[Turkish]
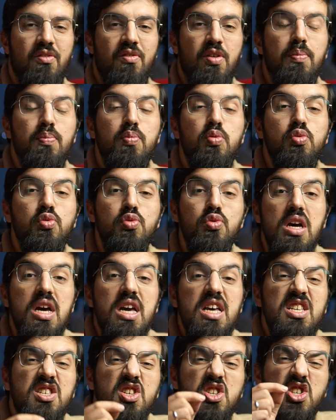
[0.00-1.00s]
Ve
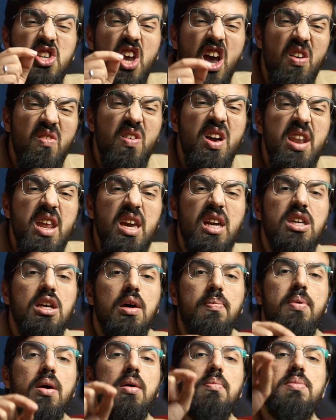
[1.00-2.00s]
bunu severek
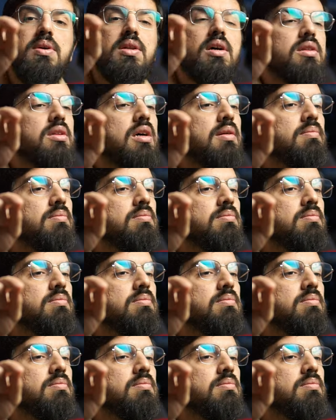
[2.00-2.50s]
yapan bir adam.